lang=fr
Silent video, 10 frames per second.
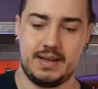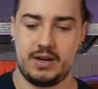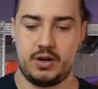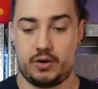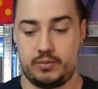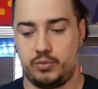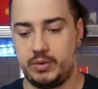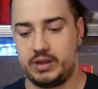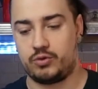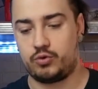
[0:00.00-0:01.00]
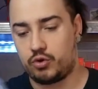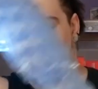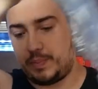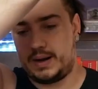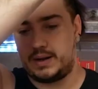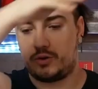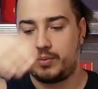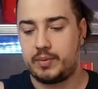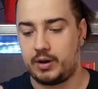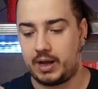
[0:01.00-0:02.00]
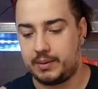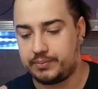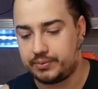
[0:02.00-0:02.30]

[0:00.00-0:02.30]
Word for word: Alors, bon bah il y a toujours plein de bubble rap.